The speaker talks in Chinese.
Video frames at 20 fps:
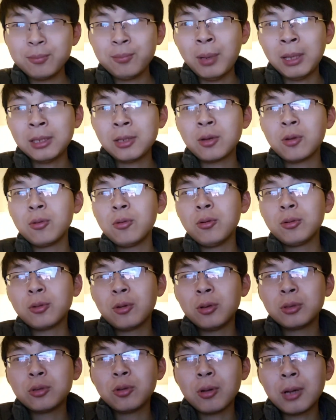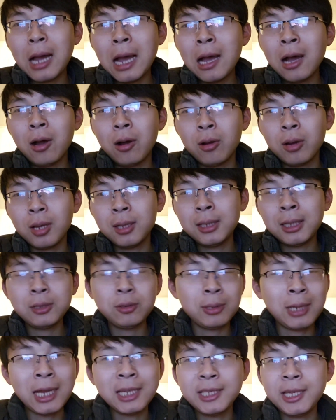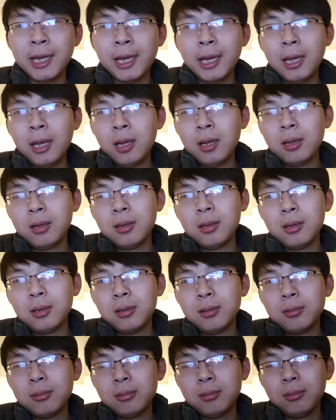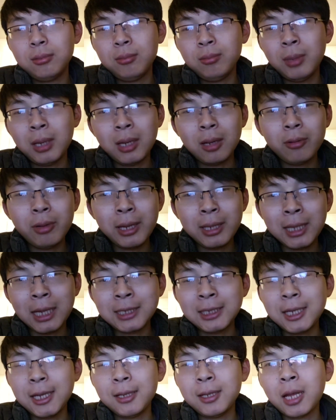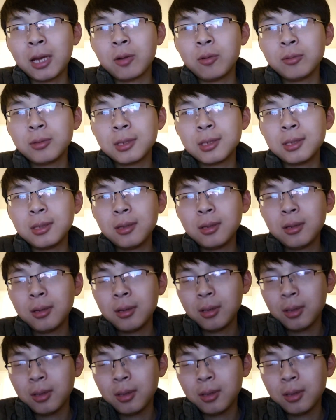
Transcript: 把这工作工作干好了，那就拿钱，每个月拿钱拿工资，